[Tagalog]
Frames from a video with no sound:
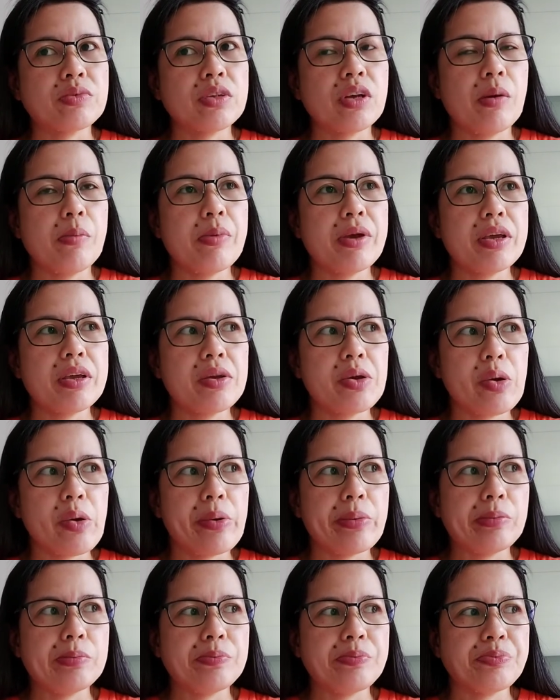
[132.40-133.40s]
gabing
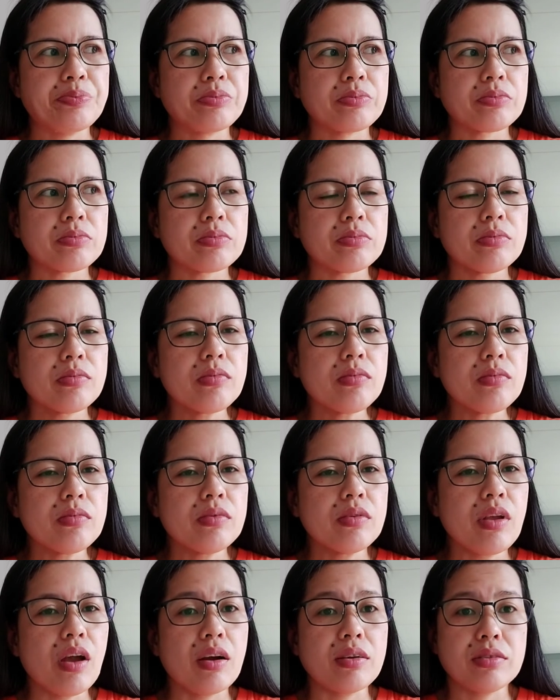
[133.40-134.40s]
yon
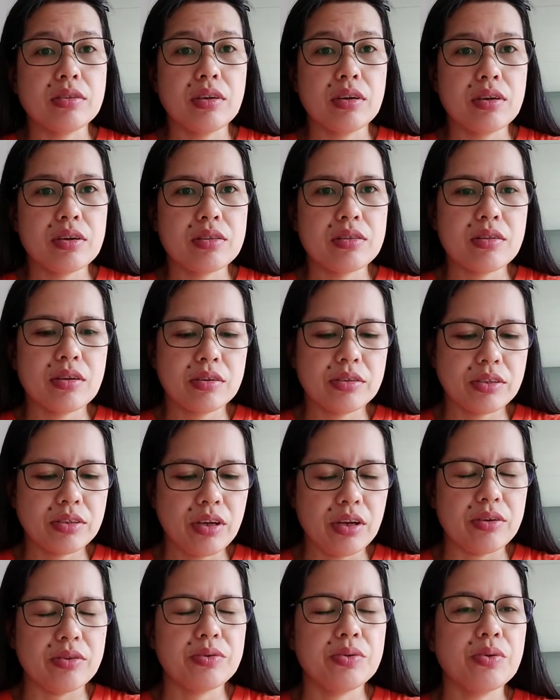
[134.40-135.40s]
ang sakit ng
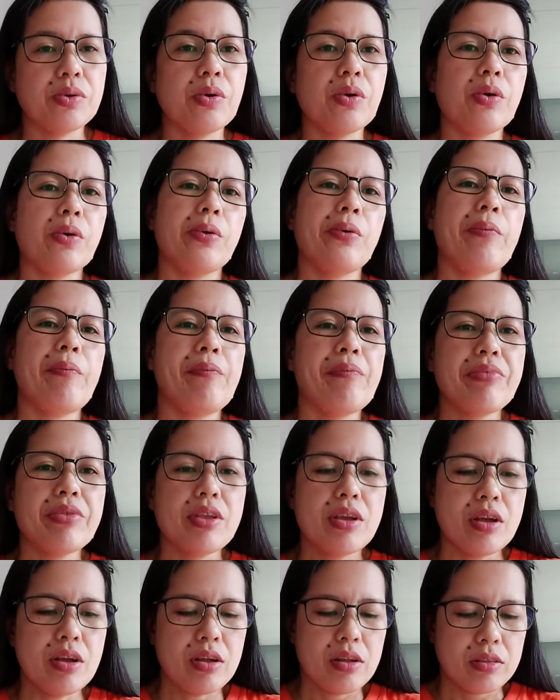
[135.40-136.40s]
tiyan ko
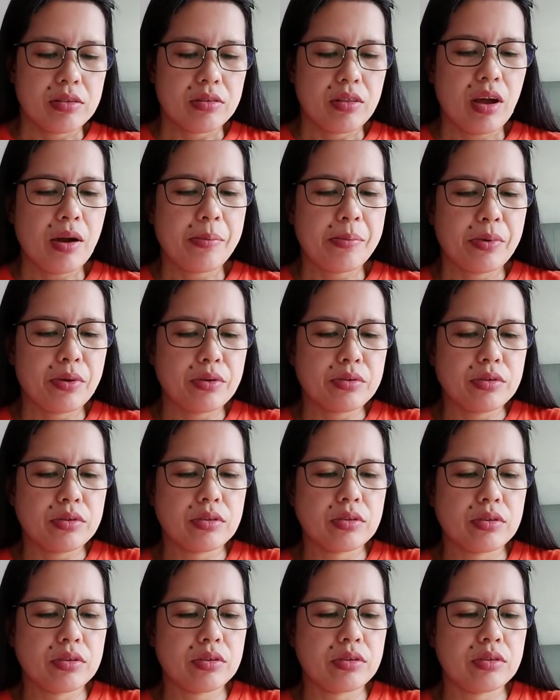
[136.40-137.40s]
tapos
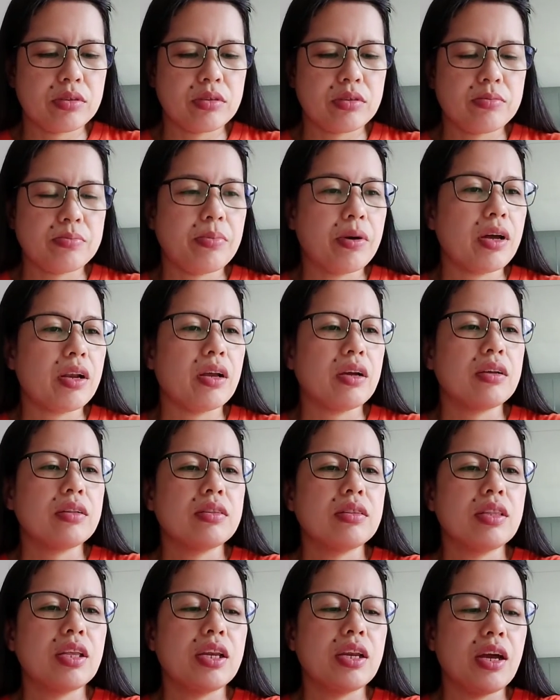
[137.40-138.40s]

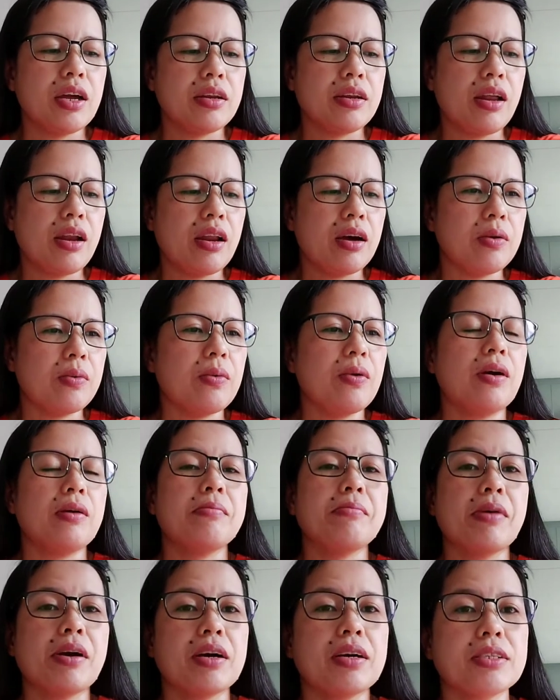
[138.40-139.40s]
parang dinadala ko lang
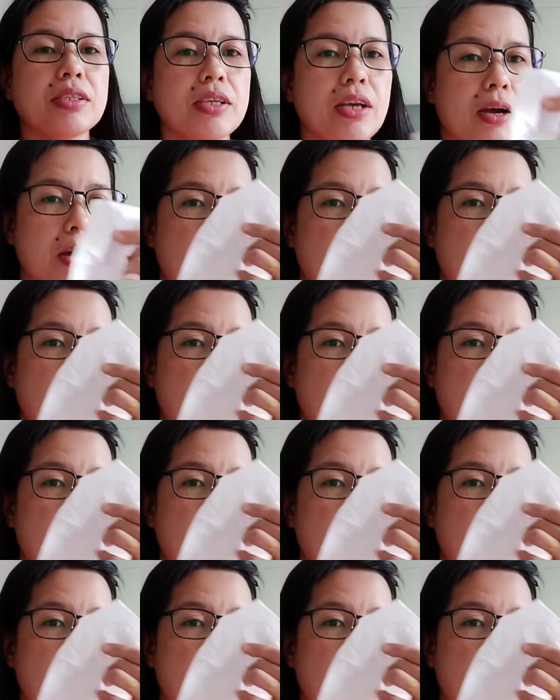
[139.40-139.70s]
ba kasi